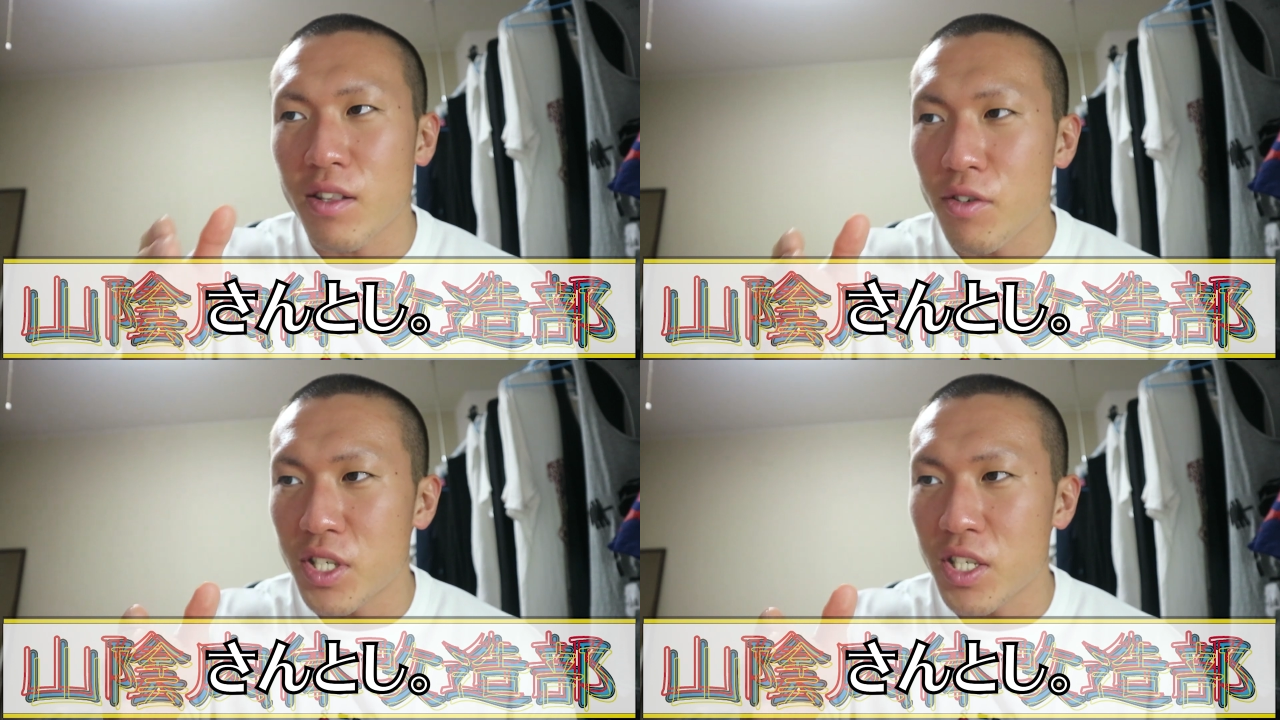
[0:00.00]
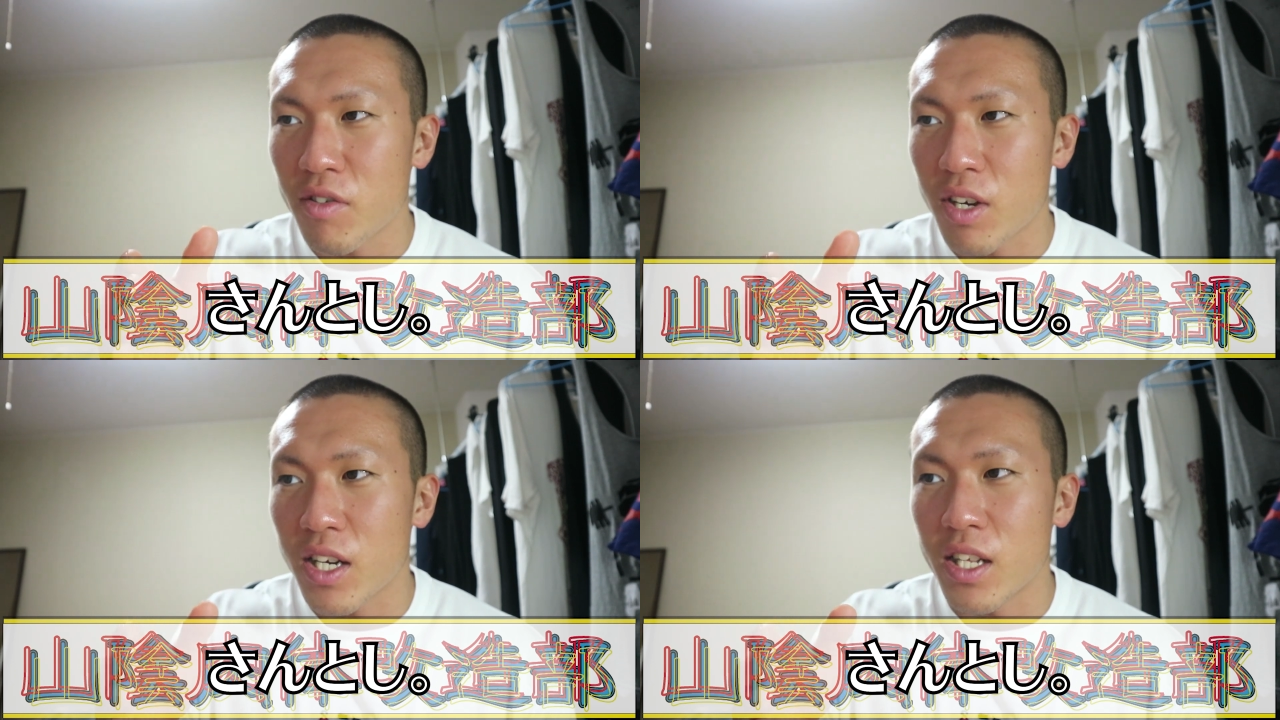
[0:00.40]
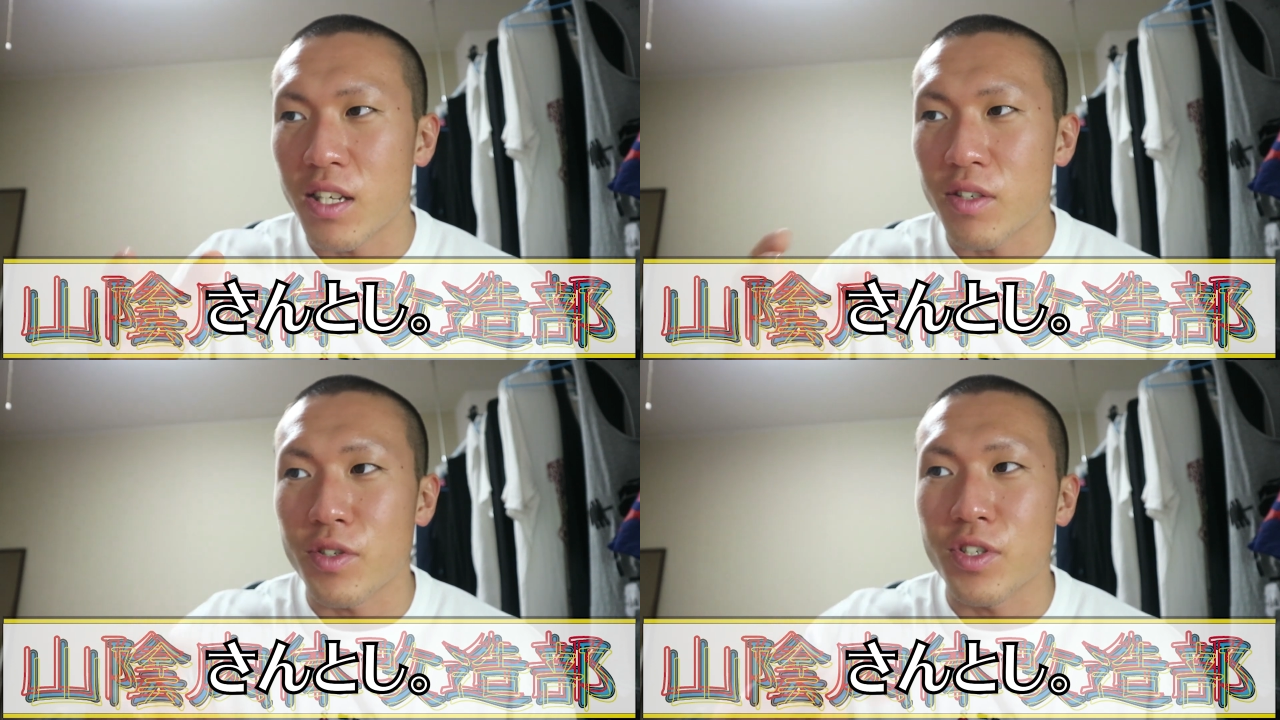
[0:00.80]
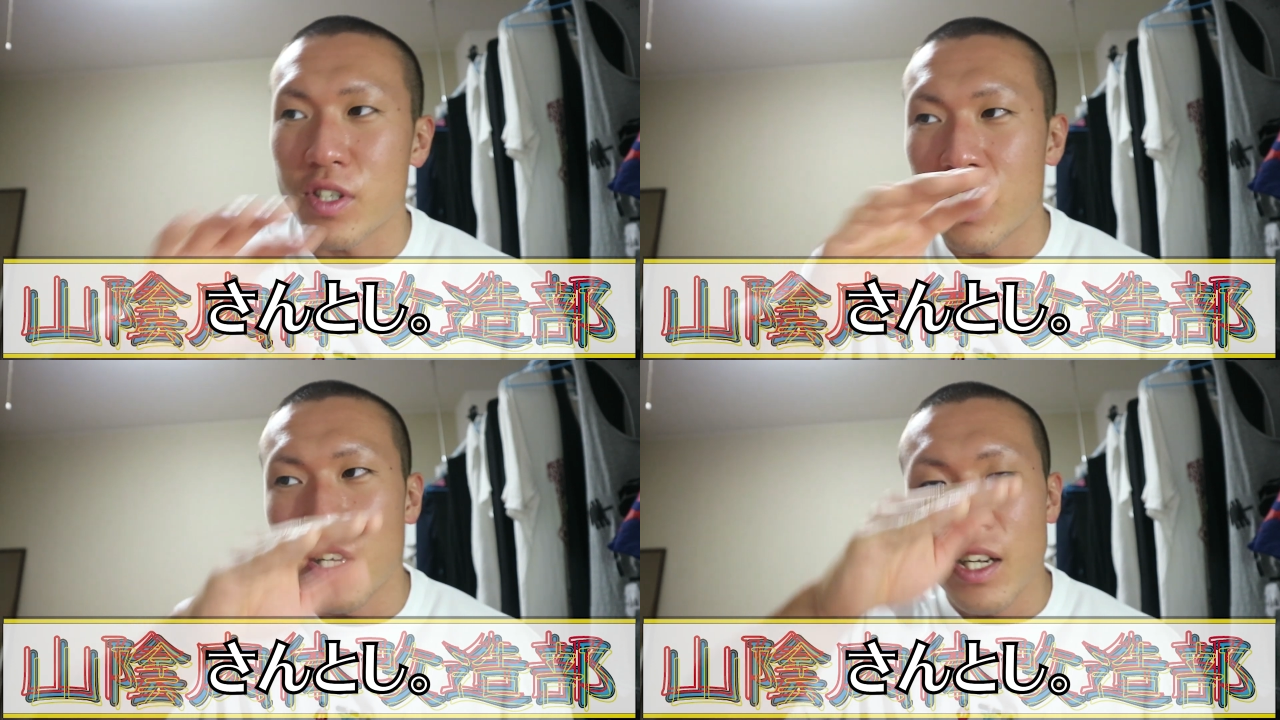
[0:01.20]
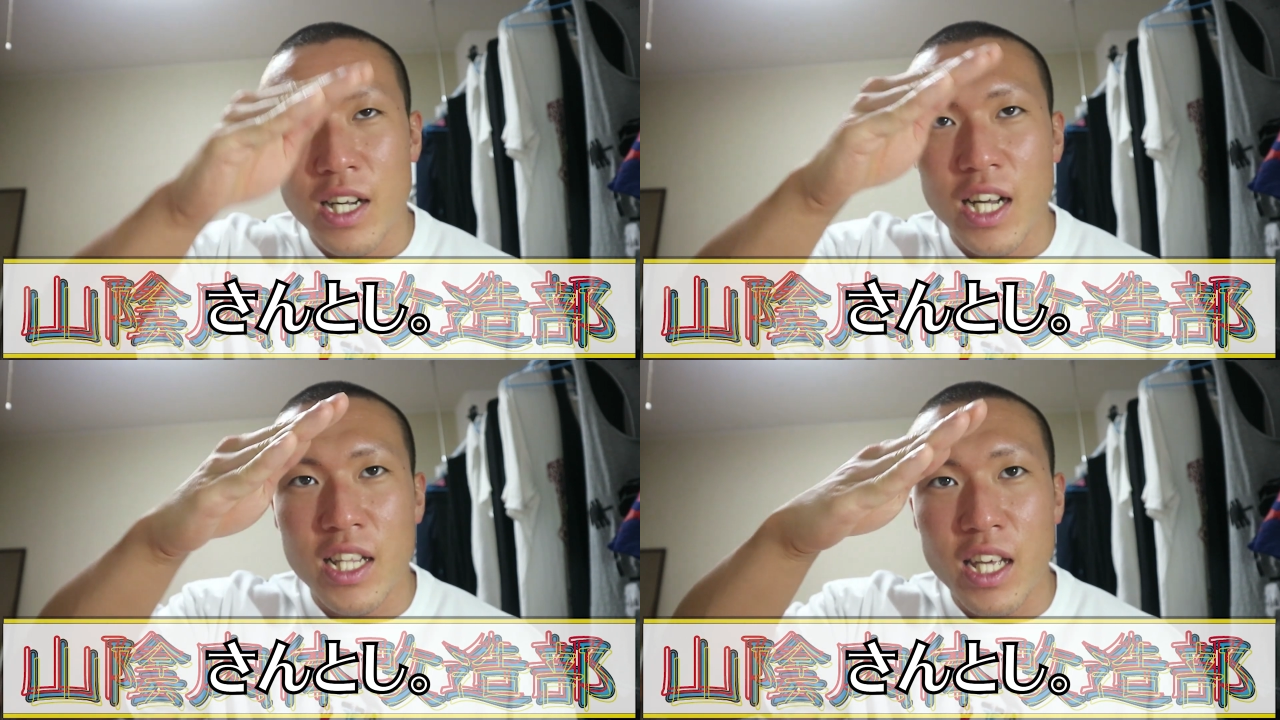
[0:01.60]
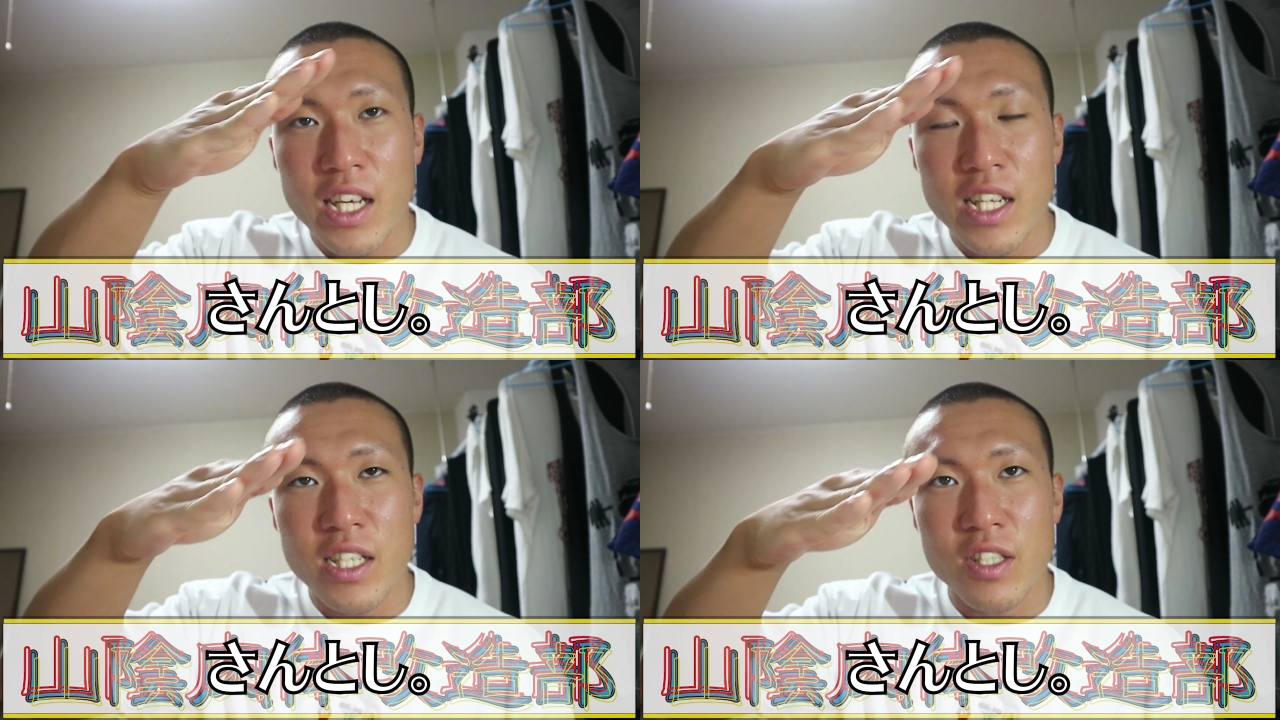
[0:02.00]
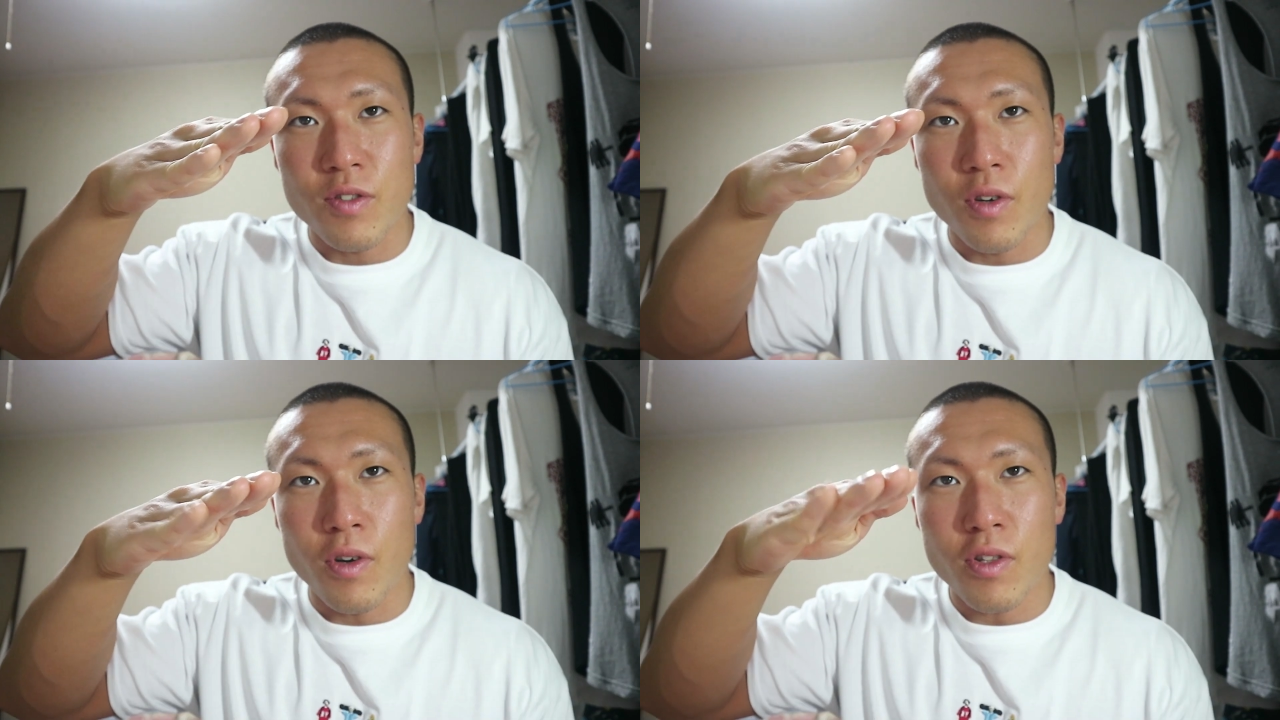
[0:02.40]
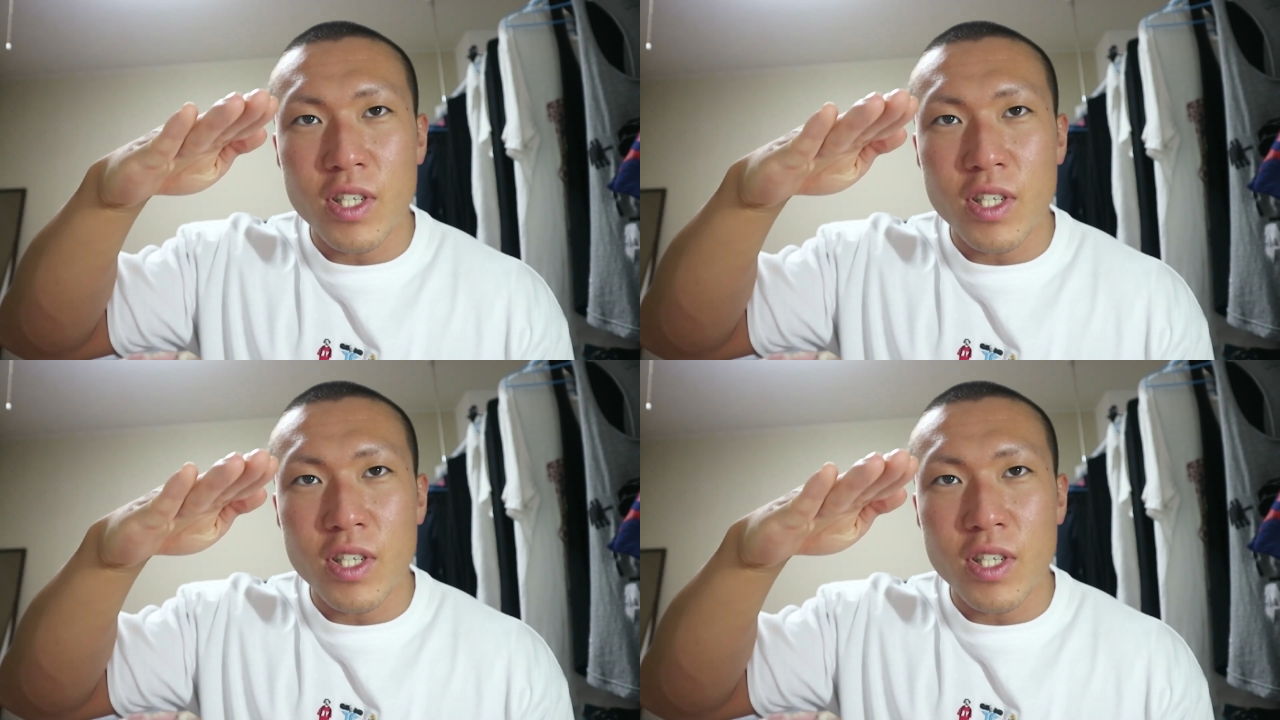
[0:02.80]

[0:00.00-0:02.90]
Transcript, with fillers: 年とかでそういう、かけて筋肉を落